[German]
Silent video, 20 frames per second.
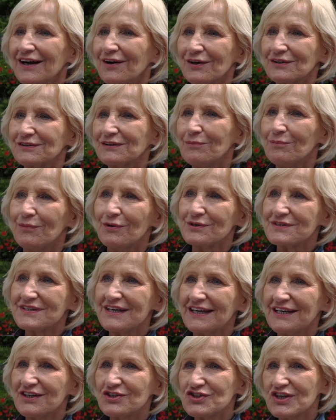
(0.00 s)
hat der Mann
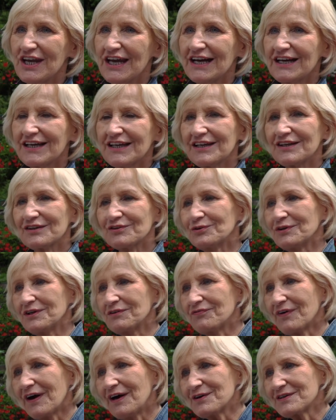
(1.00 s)
seine Stärken oder
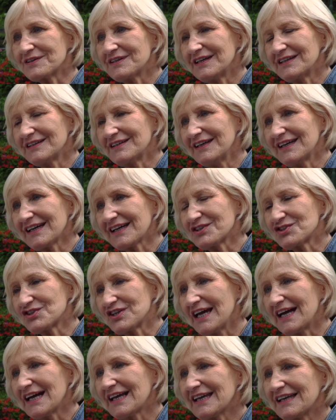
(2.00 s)
die Frau äh, ihre
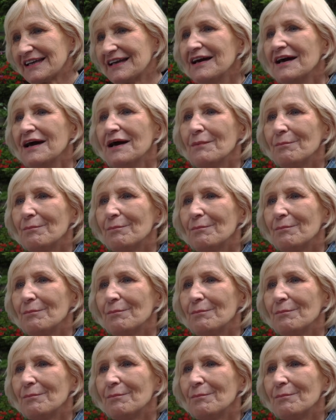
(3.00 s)
Stärken.